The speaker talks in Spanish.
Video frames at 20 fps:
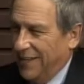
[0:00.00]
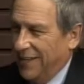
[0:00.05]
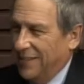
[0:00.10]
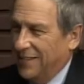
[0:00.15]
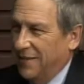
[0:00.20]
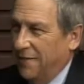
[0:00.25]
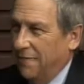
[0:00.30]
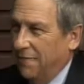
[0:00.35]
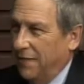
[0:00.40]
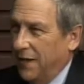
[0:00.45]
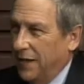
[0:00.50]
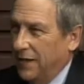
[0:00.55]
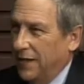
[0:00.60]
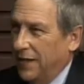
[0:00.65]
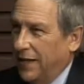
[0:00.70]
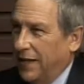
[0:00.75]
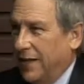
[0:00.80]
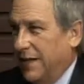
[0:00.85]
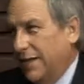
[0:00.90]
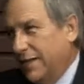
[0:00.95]
Díaz
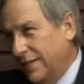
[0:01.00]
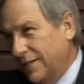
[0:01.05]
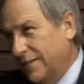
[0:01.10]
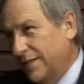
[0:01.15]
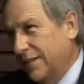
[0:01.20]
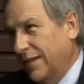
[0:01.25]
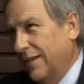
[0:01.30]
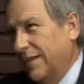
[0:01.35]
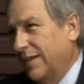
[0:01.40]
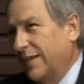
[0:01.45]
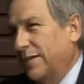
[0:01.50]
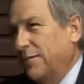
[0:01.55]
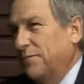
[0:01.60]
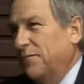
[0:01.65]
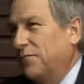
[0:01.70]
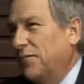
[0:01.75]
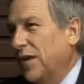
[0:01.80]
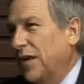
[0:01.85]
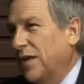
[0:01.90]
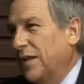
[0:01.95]
Infante, quien es
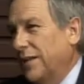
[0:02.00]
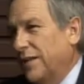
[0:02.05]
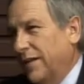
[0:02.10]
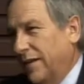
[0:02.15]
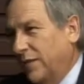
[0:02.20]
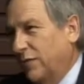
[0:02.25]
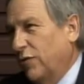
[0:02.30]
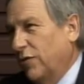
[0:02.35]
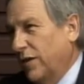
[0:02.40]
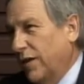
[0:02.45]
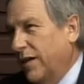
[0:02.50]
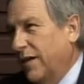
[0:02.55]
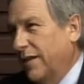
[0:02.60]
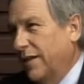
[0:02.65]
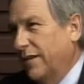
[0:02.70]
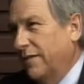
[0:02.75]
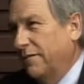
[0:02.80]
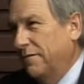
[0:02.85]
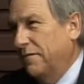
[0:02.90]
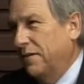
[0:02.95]
director del área
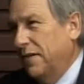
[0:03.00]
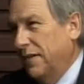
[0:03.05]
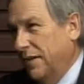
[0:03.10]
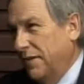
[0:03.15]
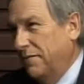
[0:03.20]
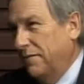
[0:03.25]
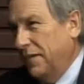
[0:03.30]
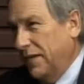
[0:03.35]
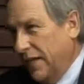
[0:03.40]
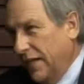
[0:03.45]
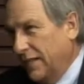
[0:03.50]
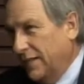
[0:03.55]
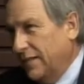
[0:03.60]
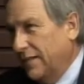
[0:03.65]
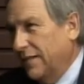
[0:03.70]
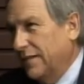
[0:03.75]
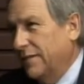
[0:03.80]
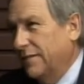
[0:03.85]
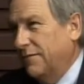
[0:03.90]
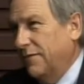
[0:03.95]
de eh,
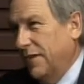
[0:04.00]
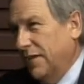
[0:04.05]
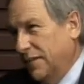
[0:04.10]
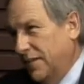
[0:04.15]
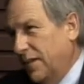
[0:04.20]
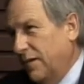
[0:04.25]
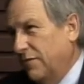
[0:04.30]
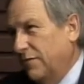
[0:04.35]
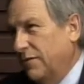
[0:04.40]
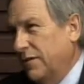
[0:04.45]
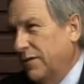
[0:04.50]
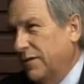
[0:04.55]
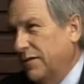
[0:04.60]
finanzas, financiero del